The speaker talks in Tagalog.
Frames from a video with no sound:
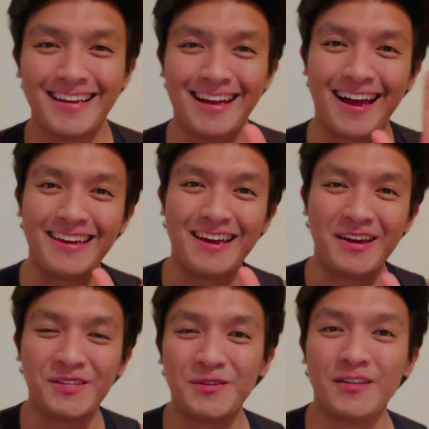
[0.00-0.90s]
Hi
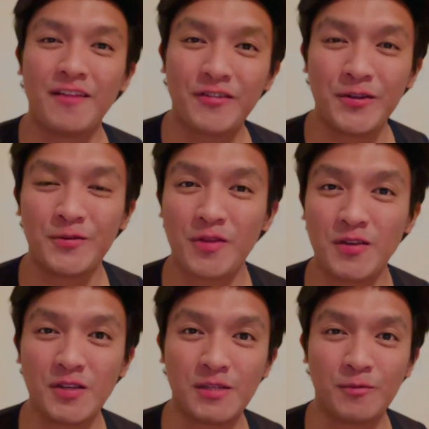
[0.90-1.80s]
guys, good afternoon.
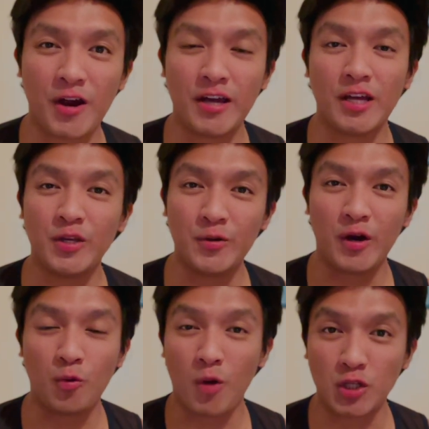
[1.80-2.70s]
This is Brian. You are
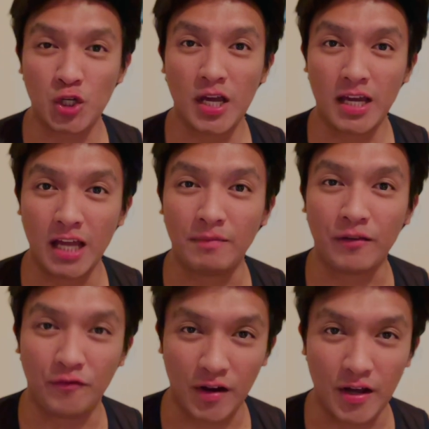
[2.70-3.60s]
watching again my
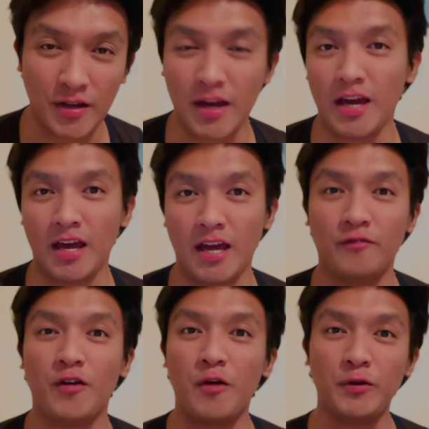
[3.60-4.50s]
vlog. And
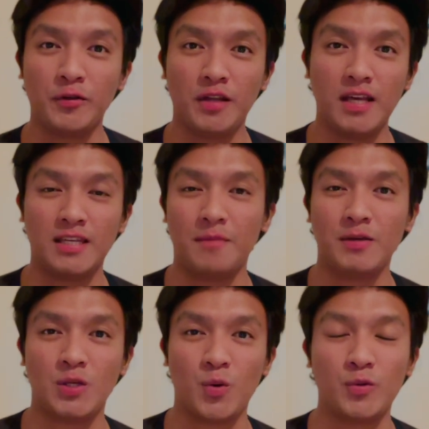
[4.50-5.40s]
for our today's
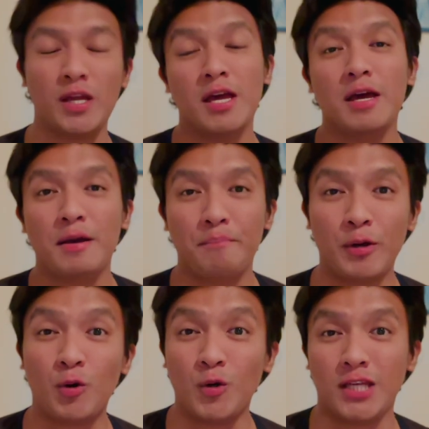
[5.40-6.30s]
episode,
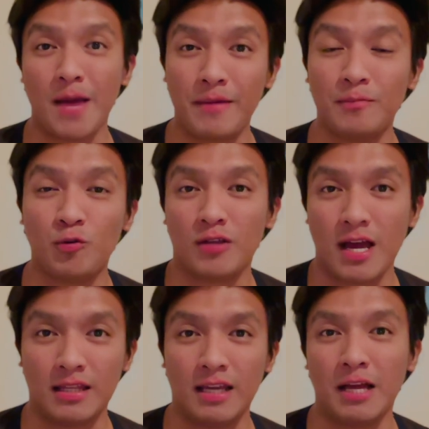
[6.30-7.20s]
pag-uusapan po
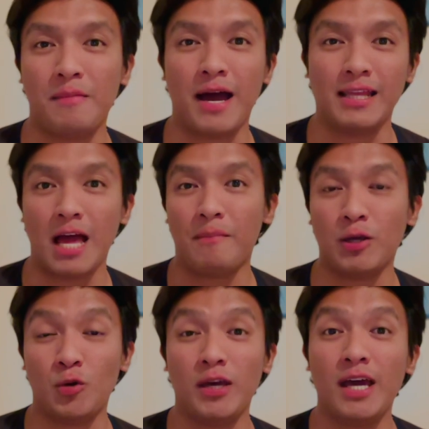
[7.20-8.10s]
natin ang mga
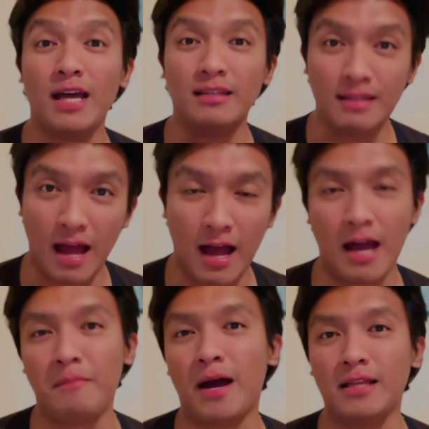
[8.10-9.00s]
dapat nyong ihanda,
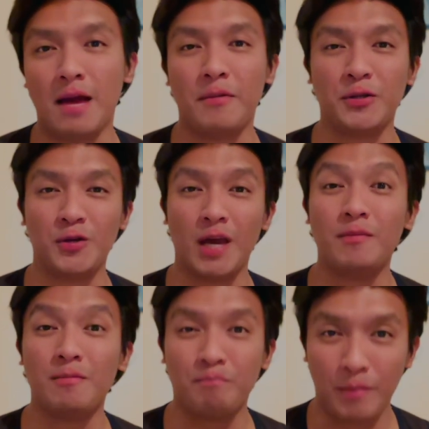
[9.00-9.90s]
ang mga dapat nyong
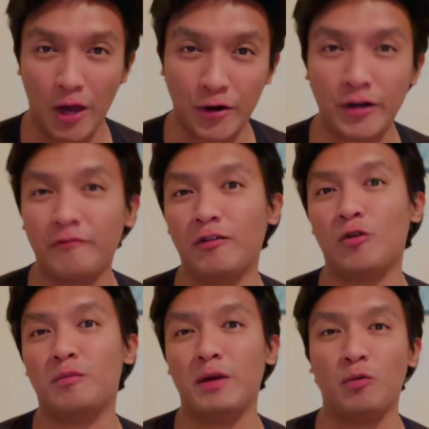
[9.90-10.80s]
i-prepare if
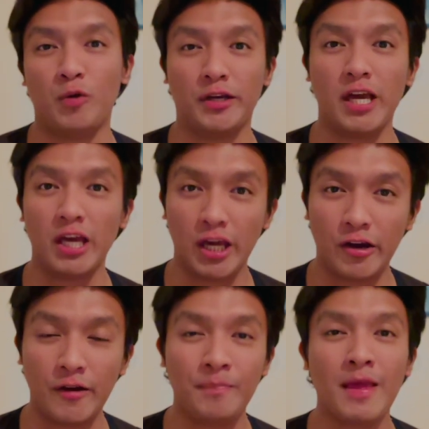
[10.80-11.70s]
you'll be working here